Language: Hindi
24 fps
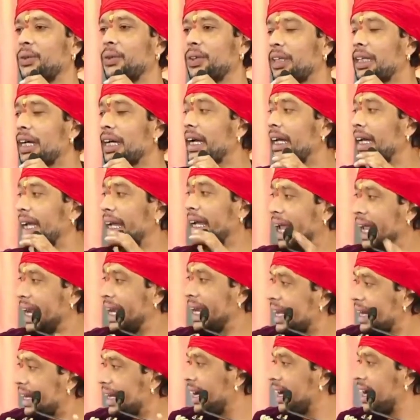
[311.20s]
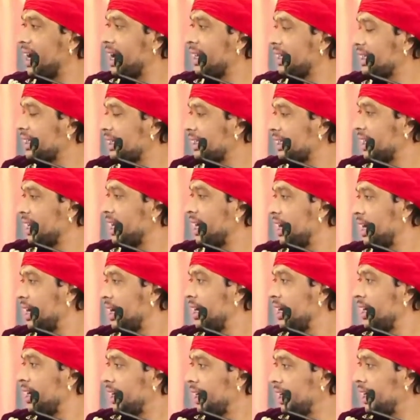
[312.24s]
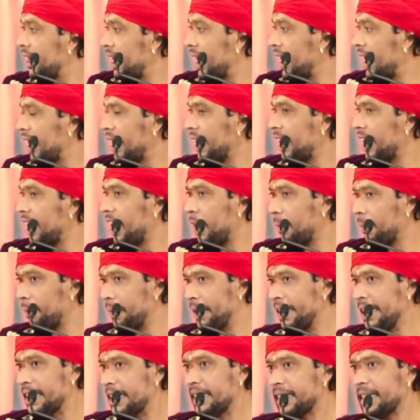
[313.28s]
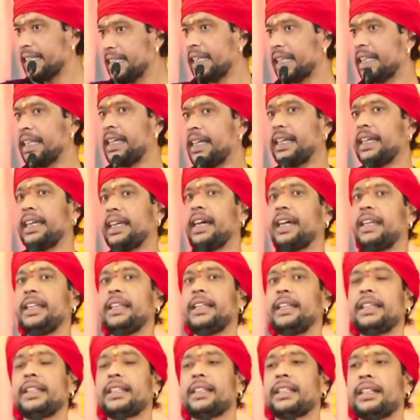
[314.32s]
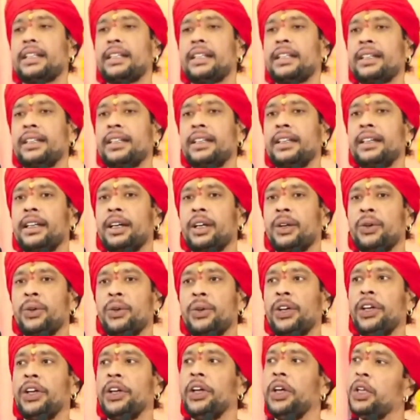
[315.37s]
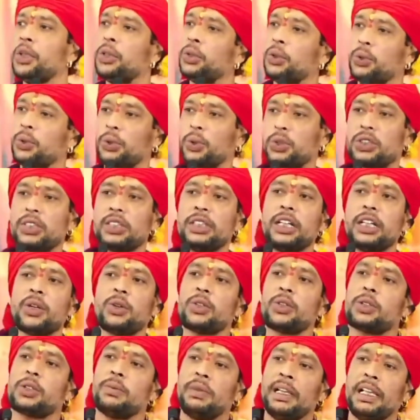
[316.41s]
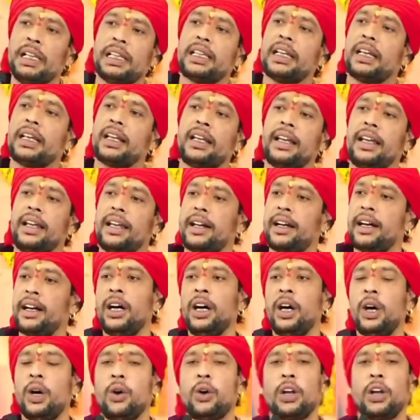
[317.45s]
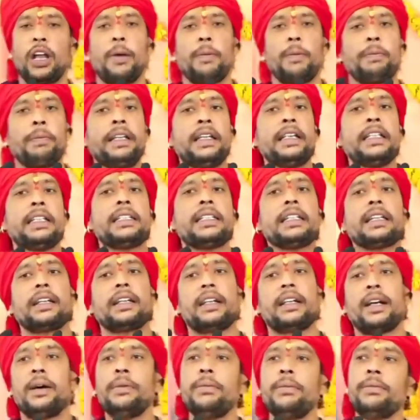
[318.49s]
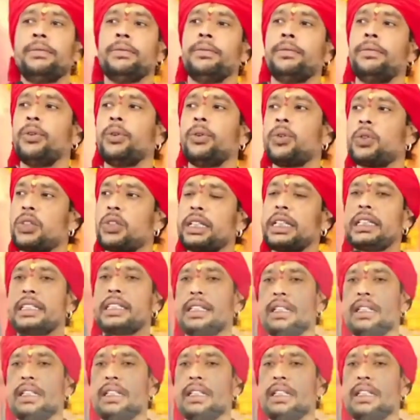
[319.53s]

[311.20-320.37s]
उनका कहने का अर्थ था कि अगर अपने से ज्यादा ज्ञानी की संगति करोगे तो कुछ ना कुछ मिलता रहेगा और अपने से कम उसकी